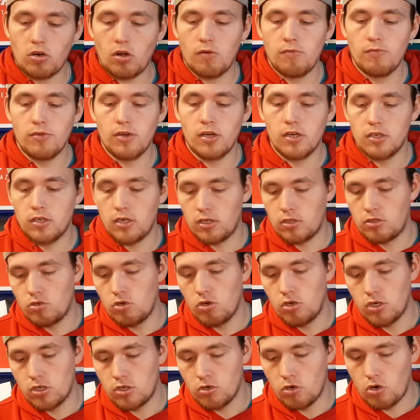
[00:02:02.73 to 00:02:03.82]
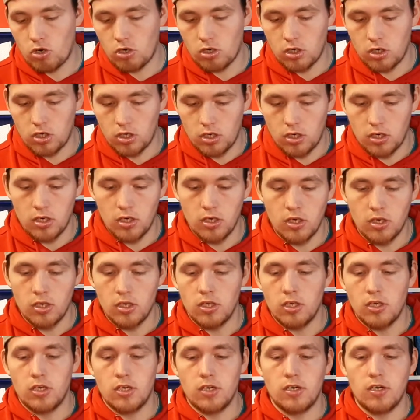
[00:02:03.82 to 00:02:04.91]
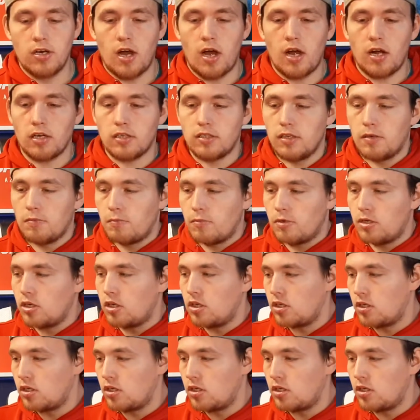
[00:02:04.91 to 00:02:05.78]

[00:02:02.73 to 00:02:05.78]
kommen wir natürlich noch nach dem